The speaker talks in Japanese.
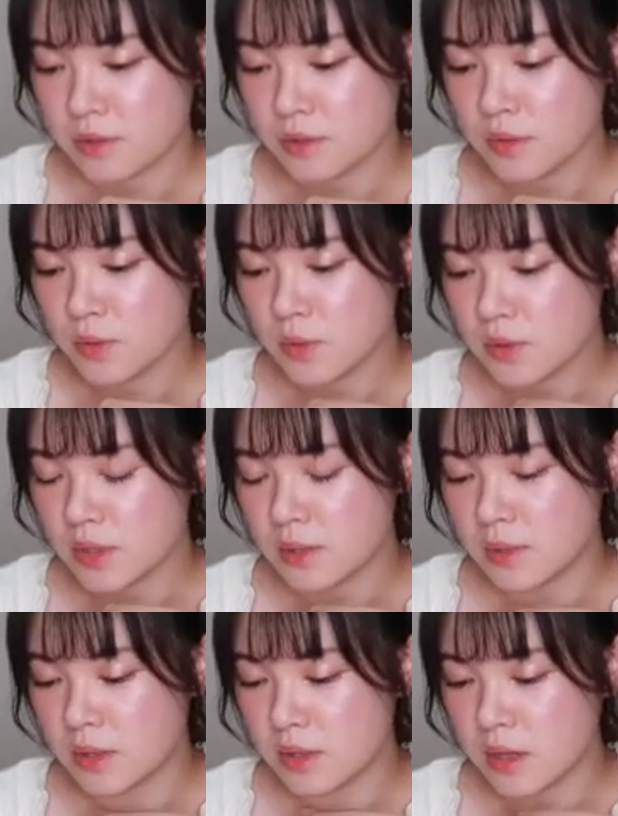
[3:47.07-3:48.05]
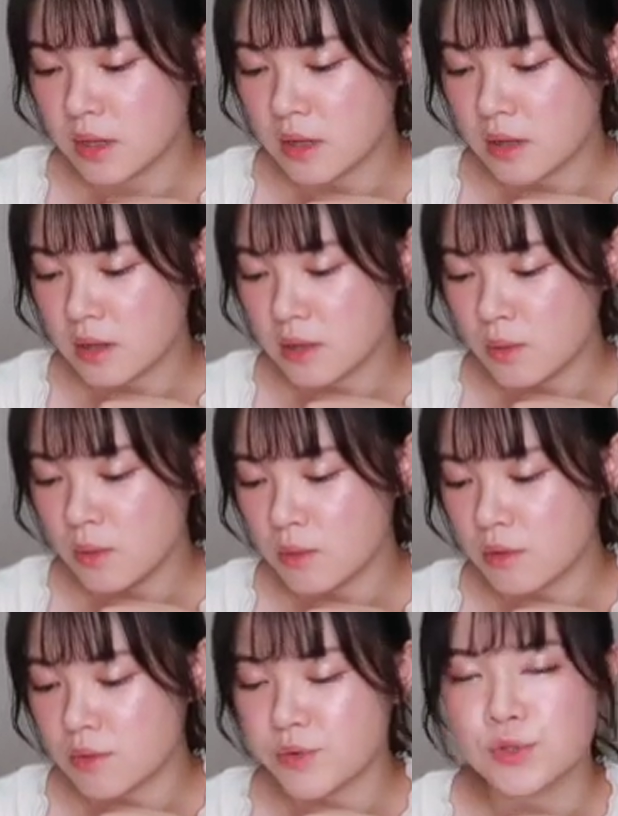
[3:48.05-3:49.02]
その時はね、あの
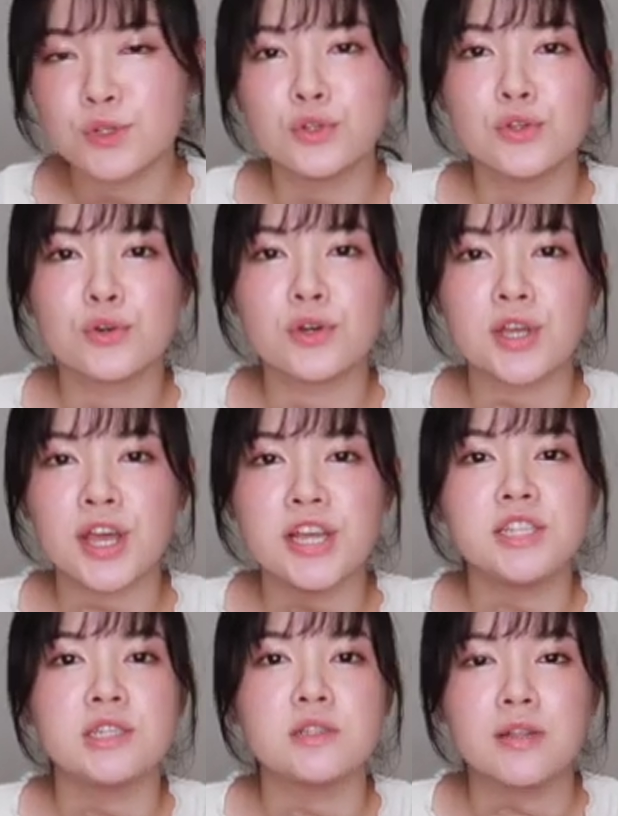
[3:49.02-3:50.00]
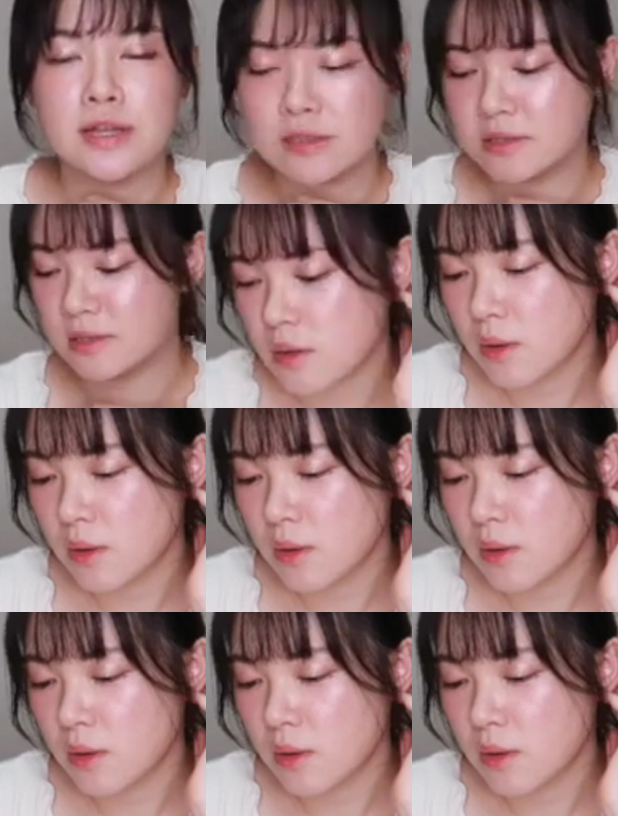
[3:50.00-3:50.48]
香港は普通の平日です。